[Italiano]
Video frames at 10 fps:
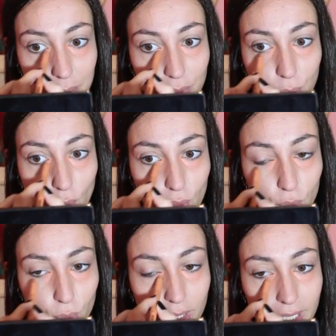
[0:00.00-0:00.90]
il mio nuovo
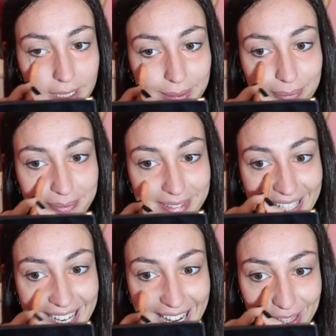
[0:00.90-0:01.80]
look,
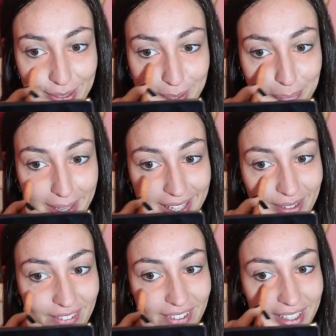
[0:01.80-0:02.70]
credo,
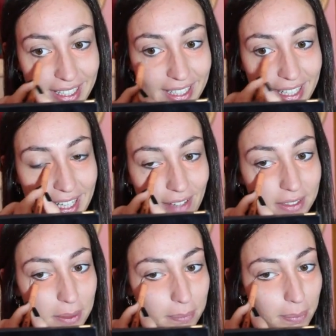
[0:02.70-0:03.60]
spero.
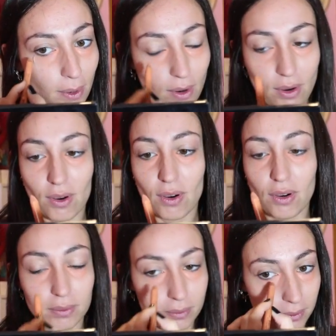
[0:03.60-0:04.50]
Avete un
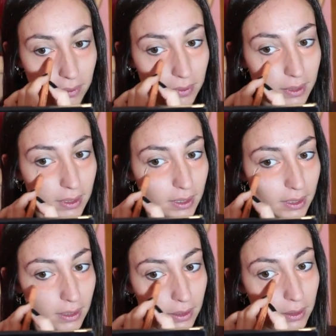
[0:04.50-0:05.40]
po'
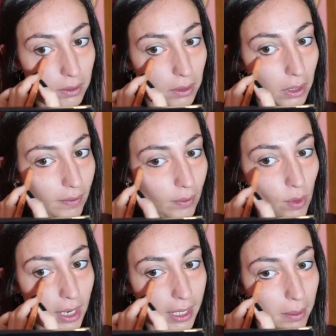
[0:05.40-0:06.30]
l'avevo
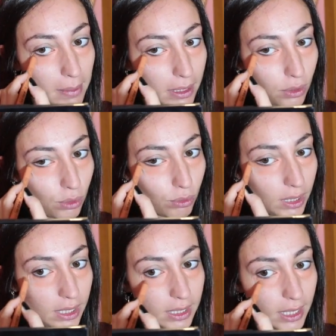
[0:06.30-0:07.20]
anche messo su
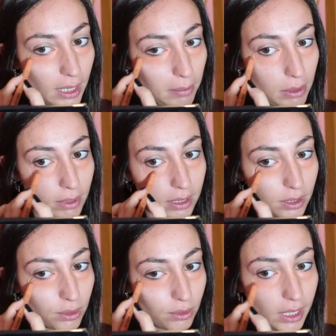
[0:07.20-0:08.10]
Instagram in una
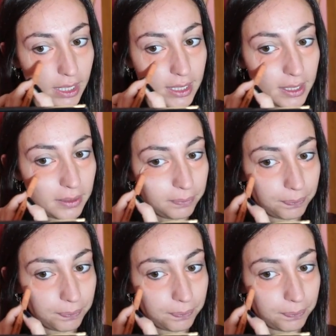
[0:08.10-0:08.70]
stories